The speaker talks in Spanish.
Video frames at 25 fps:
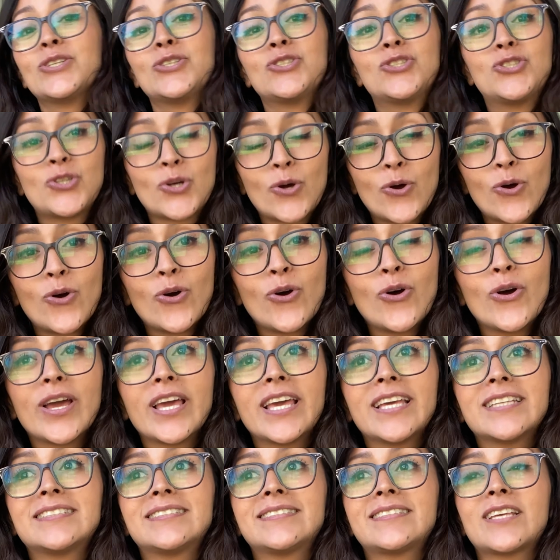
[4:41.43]
yo
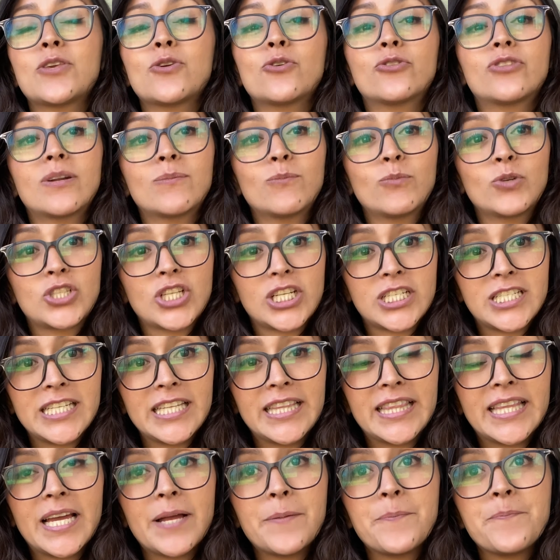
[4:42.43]
este, y otra
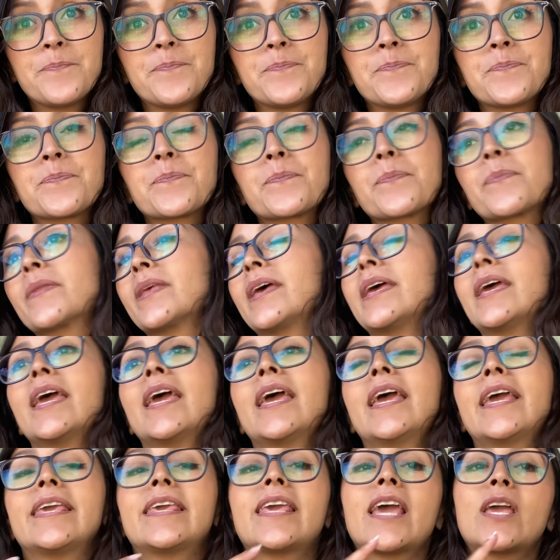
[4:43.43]
muchachita.
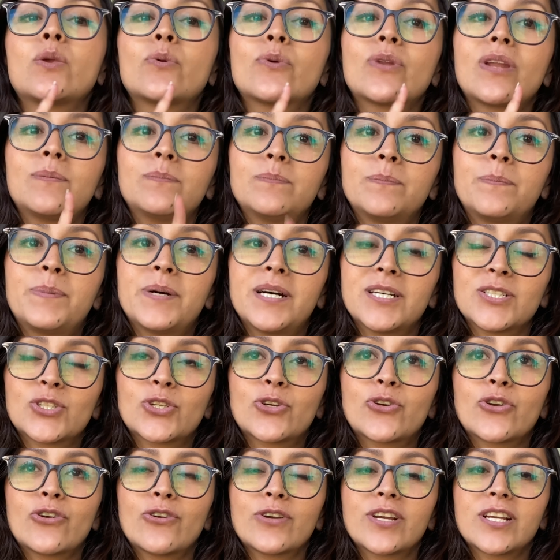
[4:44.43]
Y hay una bus
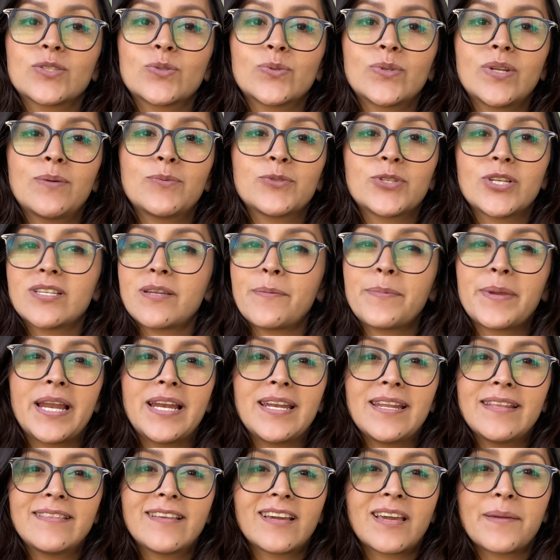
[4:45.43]
girl que es una muchacha bien
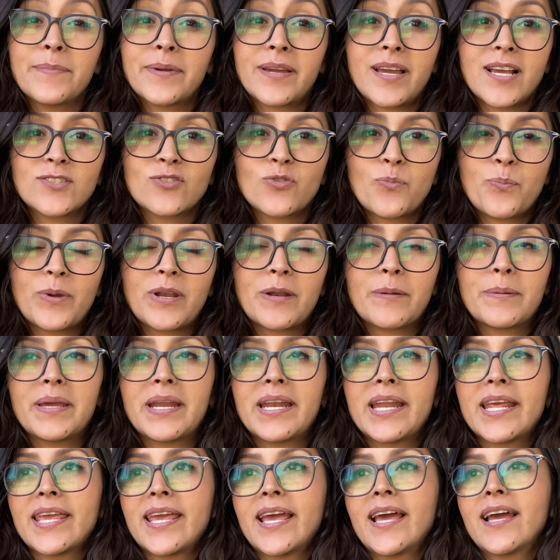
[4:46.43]
linda que me cae súper
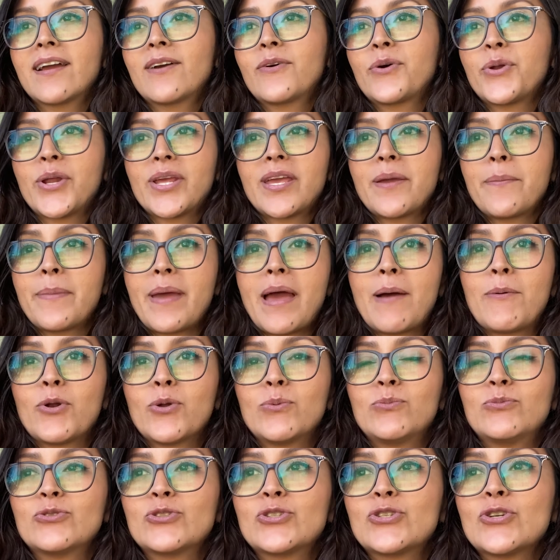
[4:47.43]
bien ella. Con ella me
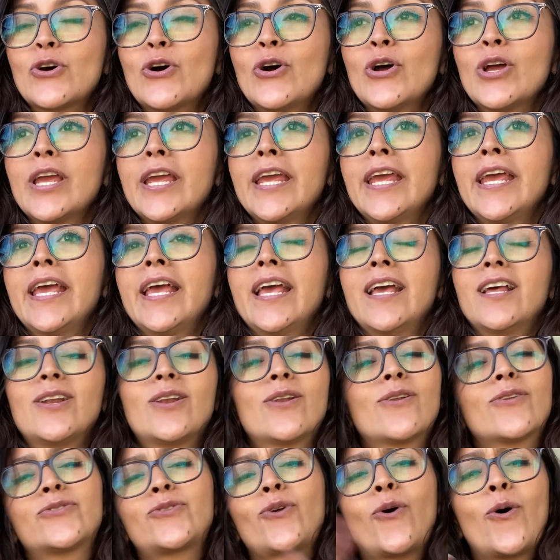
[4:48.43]
hablo mucho.
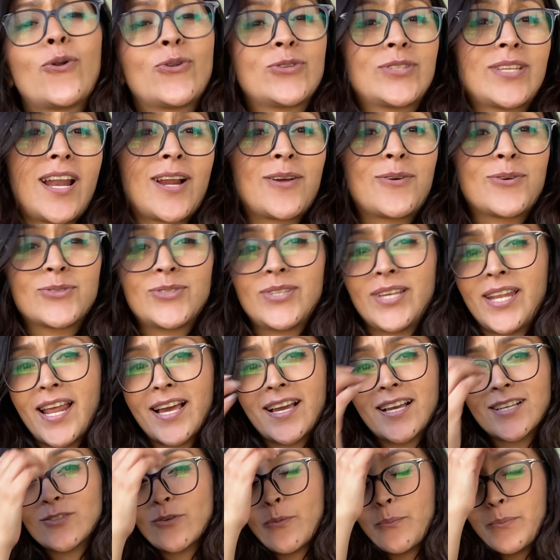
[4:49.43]
todos los de la
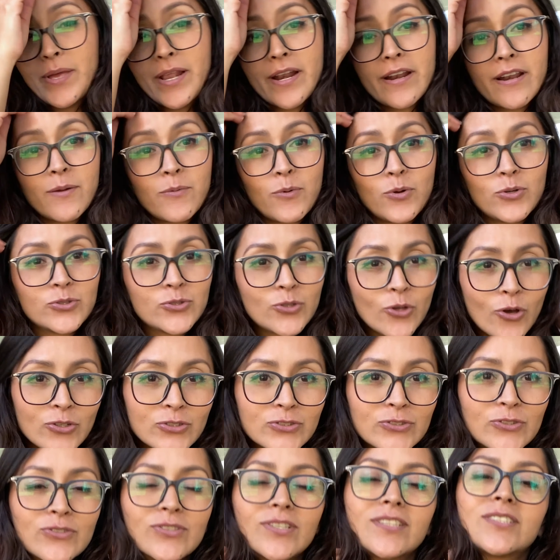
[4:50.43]
cocina que son bien
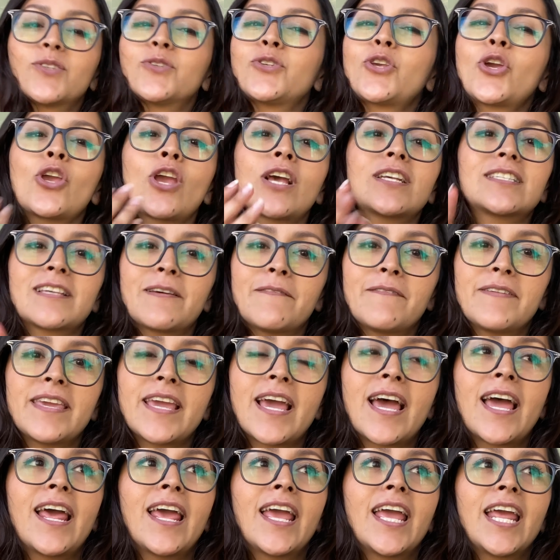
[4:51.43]
revoltosos. Yo ya
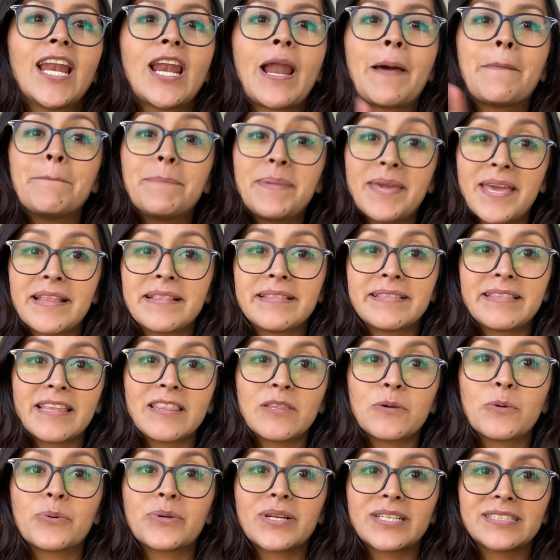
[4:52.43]
sabía el ambiente
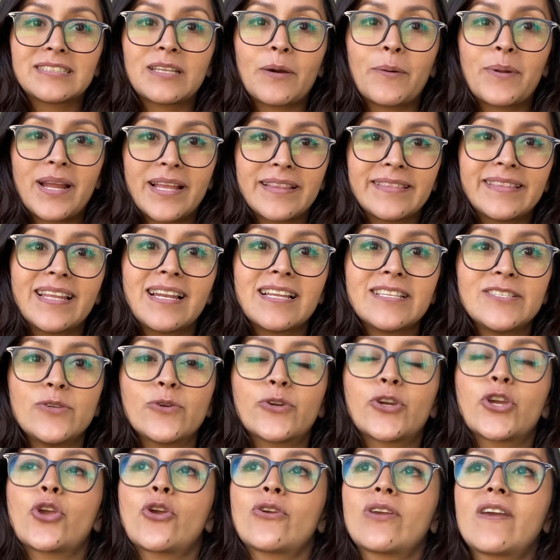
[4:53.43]
de un restaurante. Les
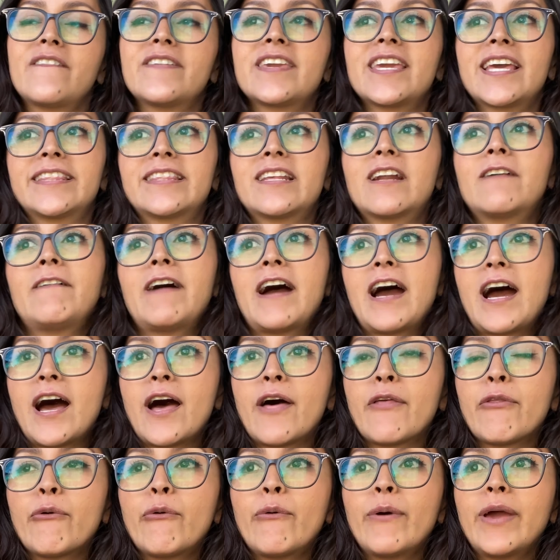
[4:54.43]
digo que yo ya había
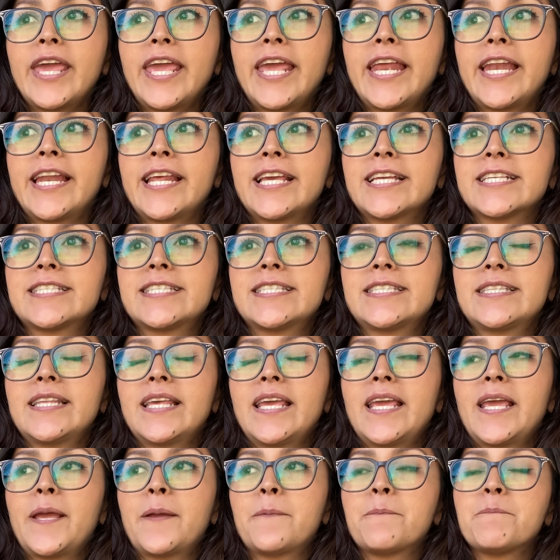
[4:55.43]
trabajado en
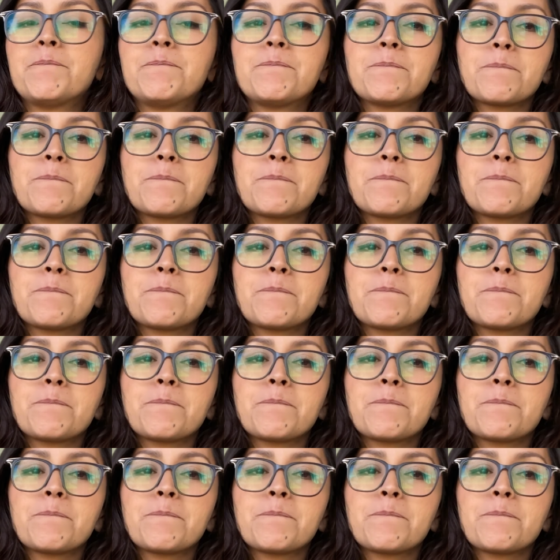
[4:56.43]
este